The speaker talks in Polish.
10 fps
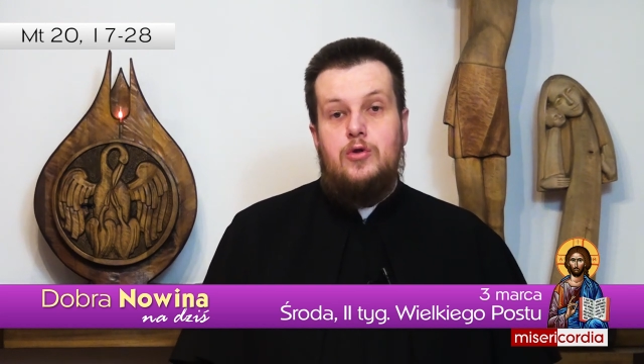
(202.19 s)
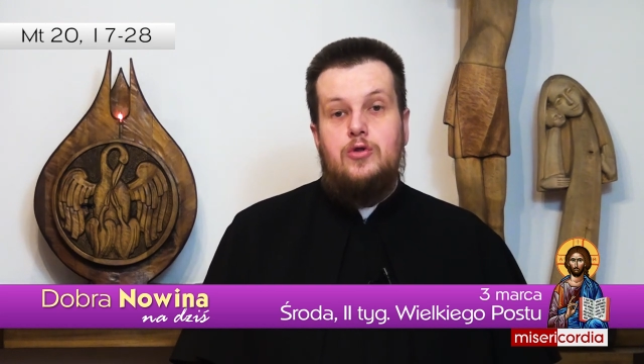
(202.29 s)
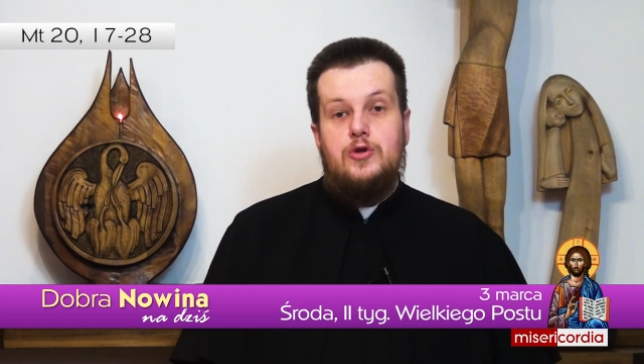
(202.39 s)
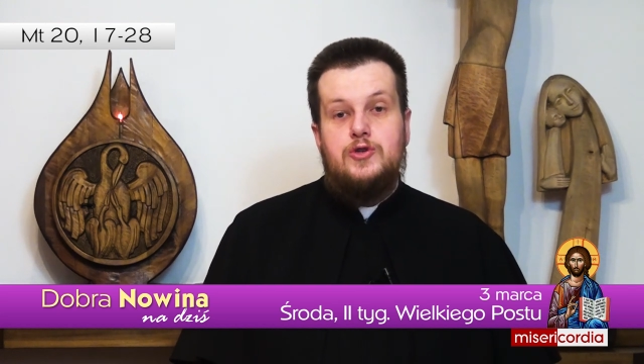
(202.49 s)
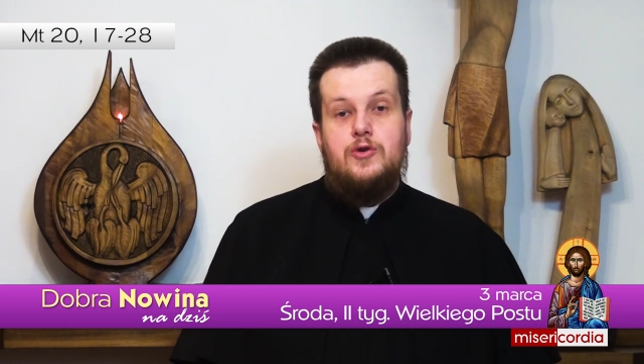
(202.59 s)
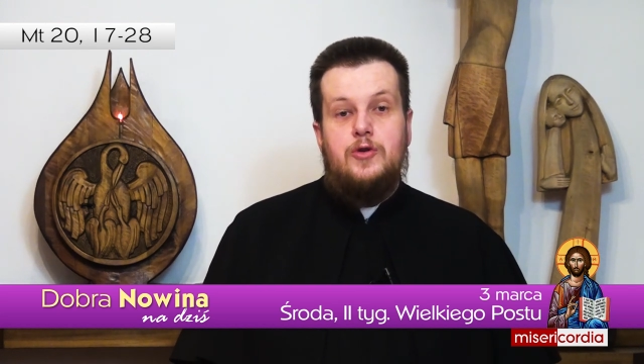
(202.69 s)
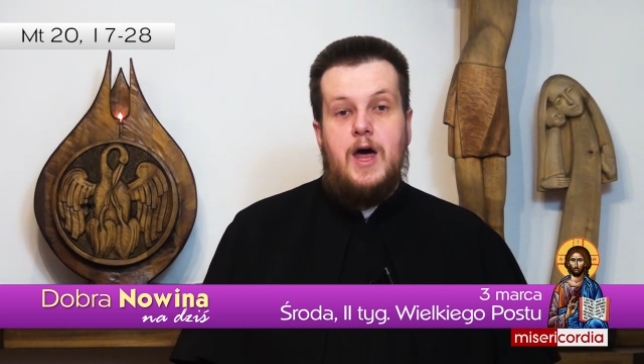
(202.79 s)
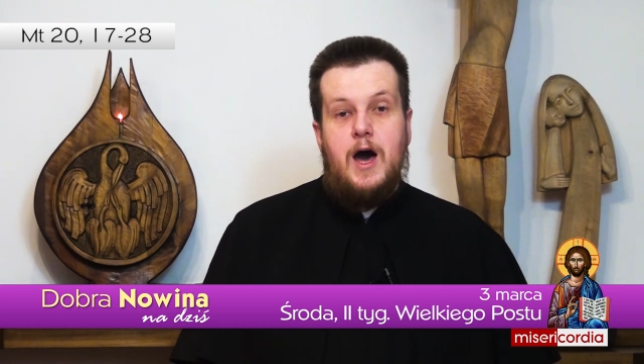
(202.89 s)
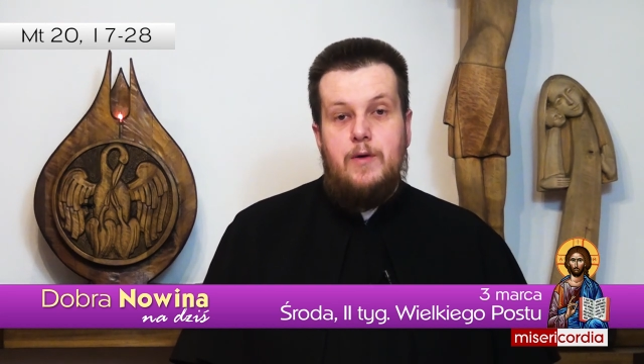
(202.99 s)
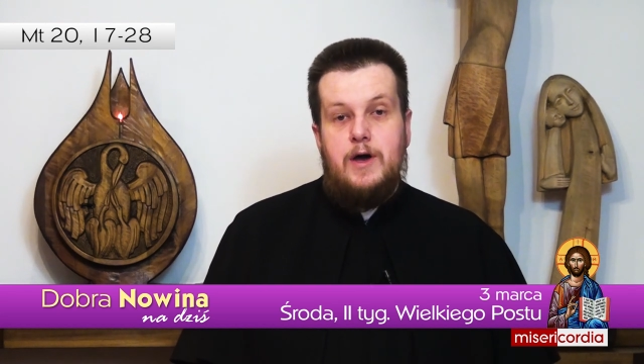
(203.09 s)

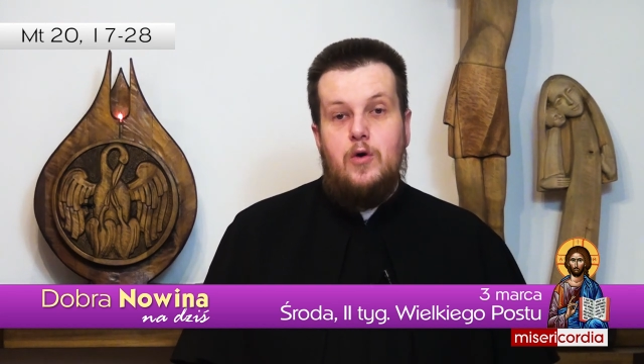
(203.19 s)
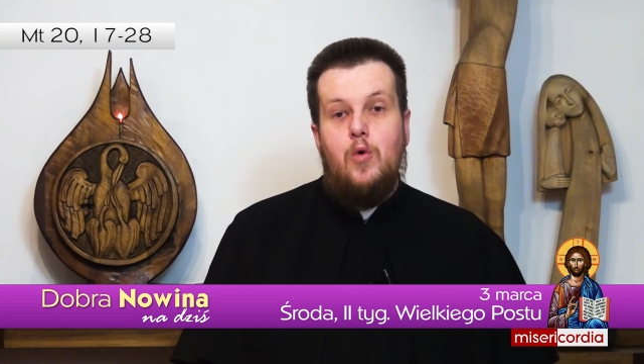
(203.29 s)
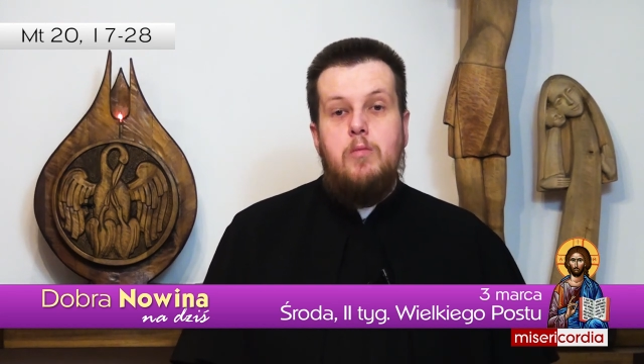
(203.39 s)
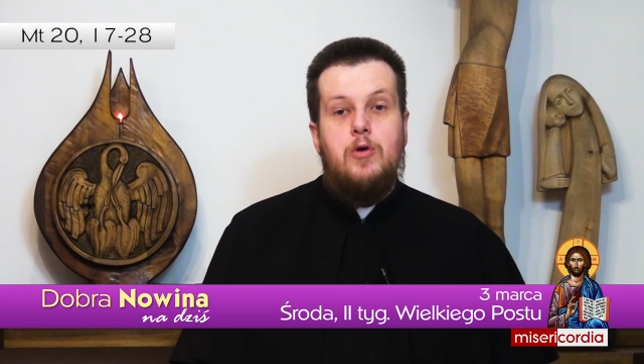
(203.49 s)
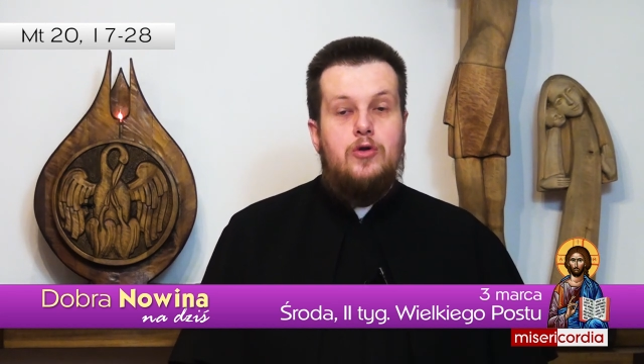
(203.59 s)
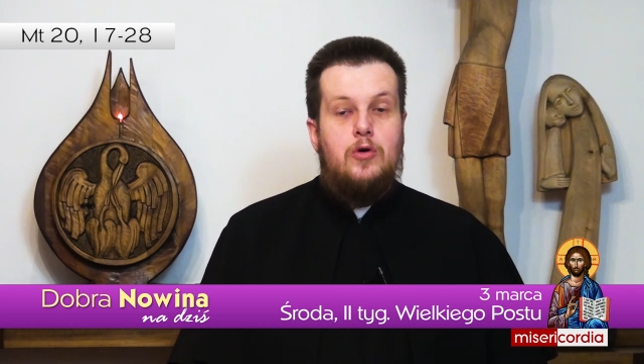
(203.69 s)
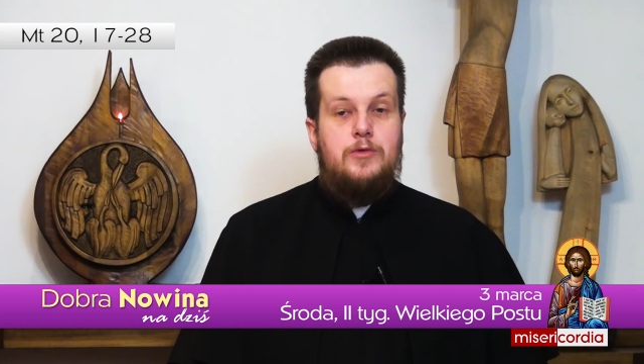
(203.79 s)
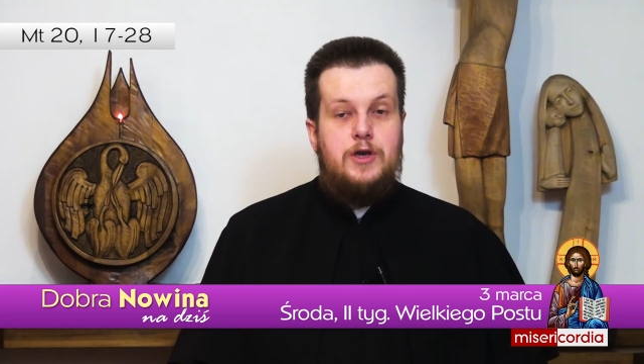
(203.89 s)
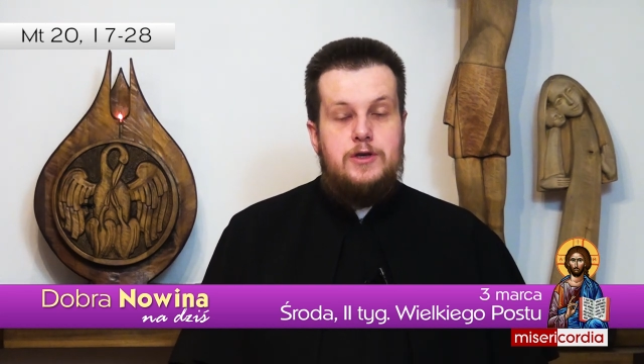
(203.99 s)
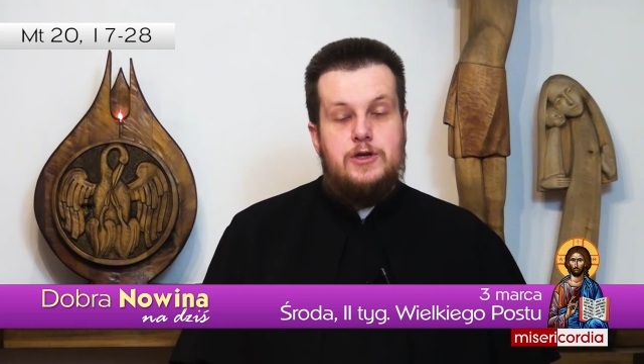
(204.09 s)
doskonałe
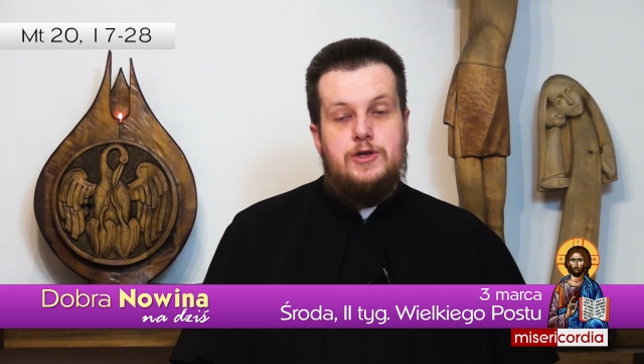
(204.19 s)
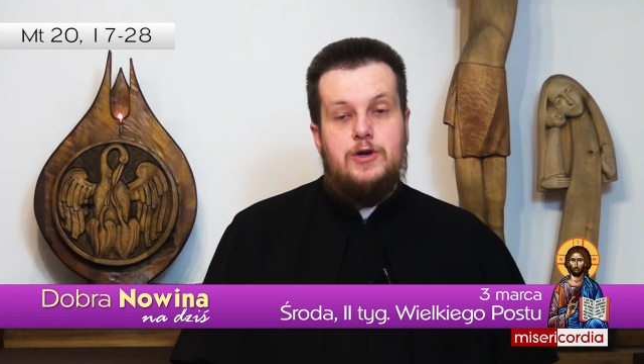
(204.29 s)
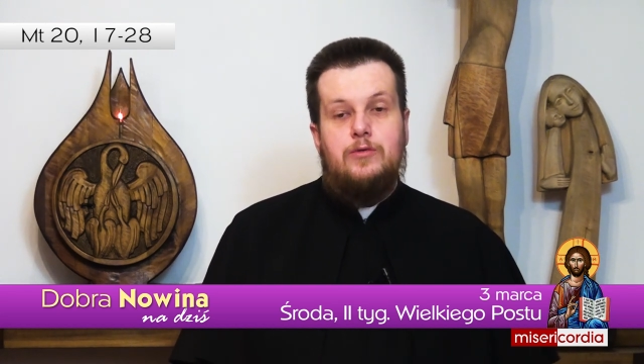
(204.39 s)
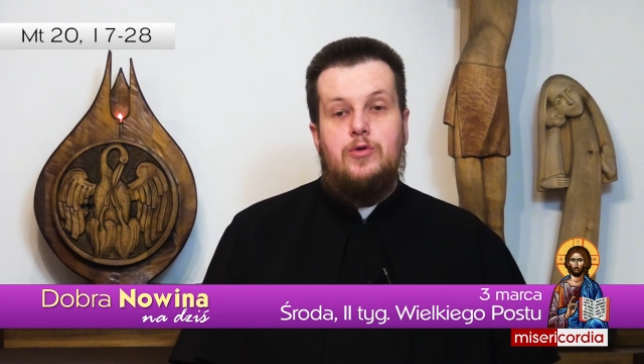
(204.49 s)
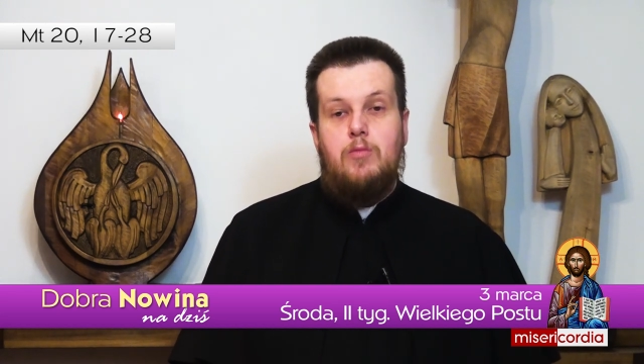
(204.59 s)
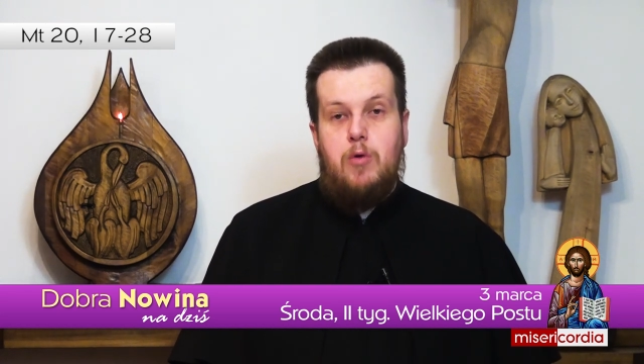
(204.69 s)
upodobnienie się do